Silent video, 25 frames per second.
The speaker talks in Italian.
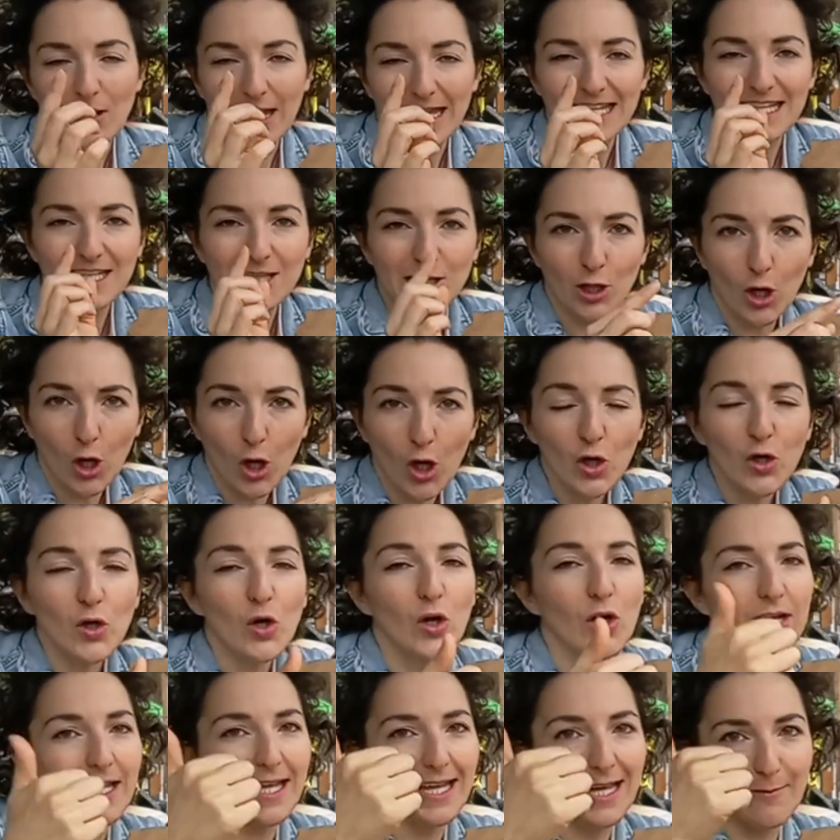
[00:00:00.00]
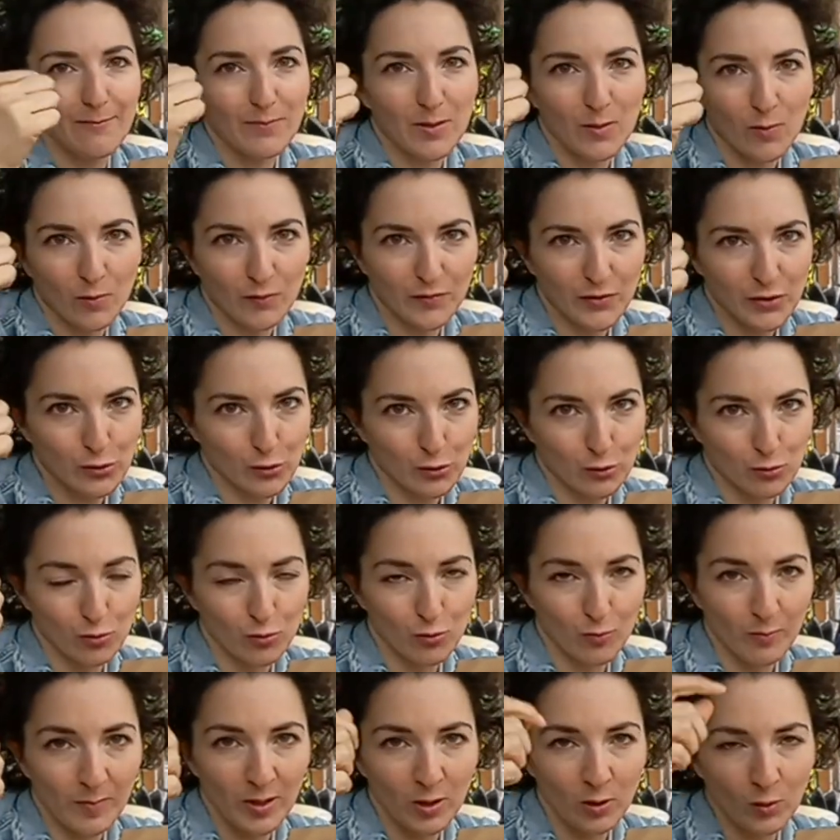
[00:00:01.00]
cioè il logo che abbiamo visto
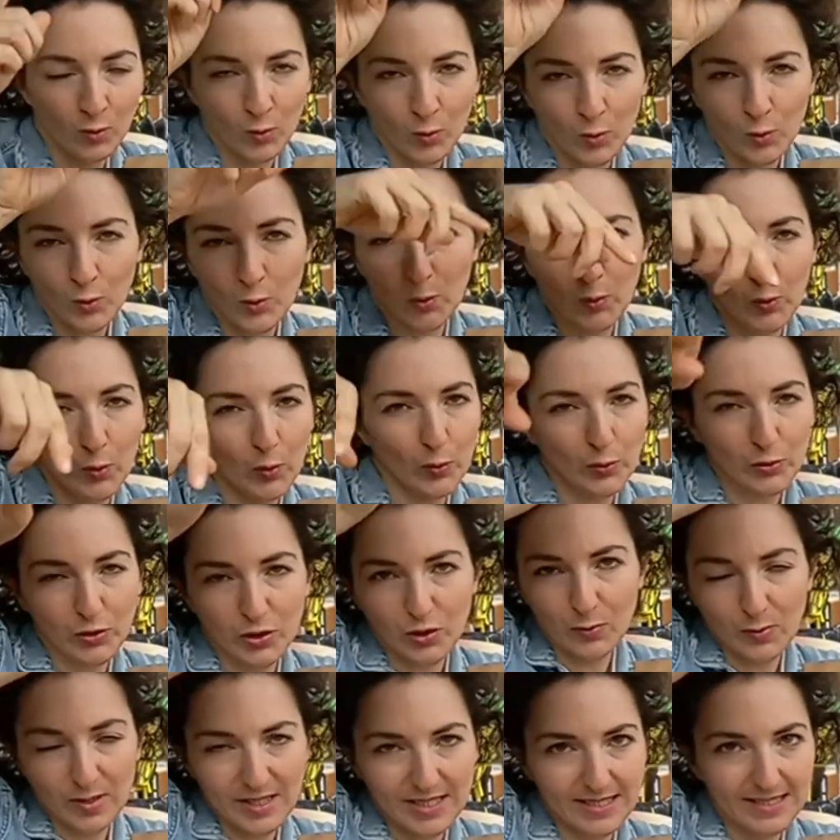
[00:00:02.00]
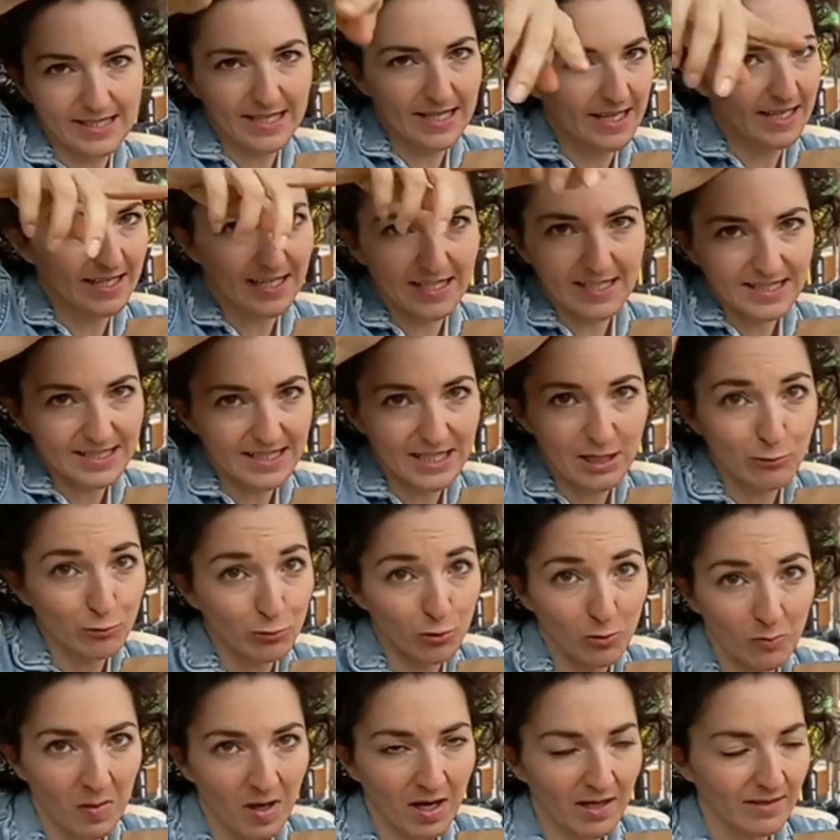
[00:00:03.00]
sul menu di queste casse
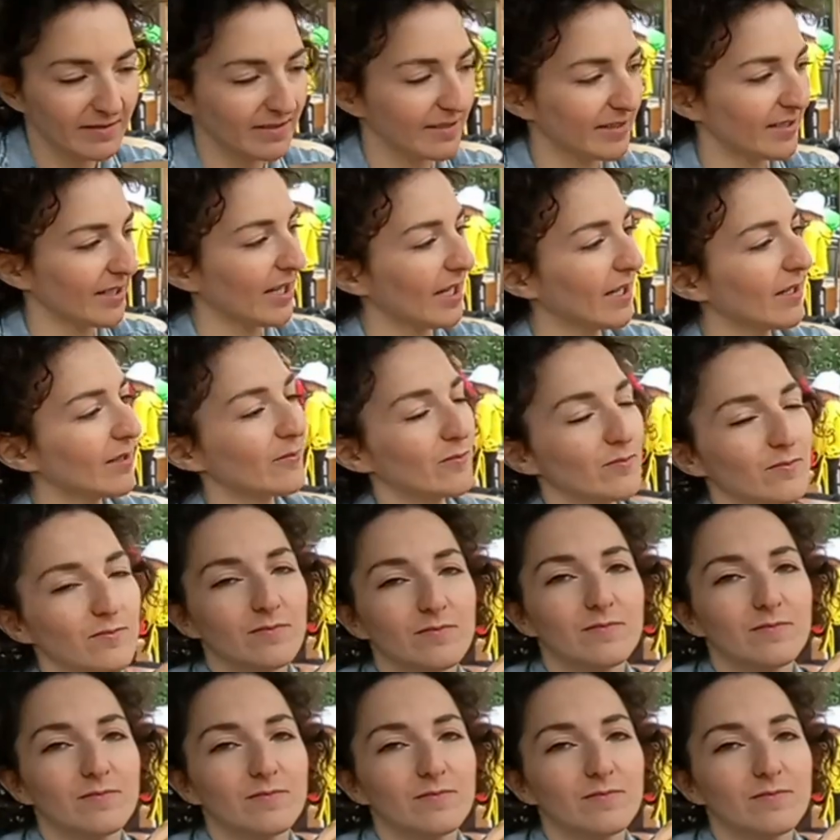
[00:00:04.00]
automatiche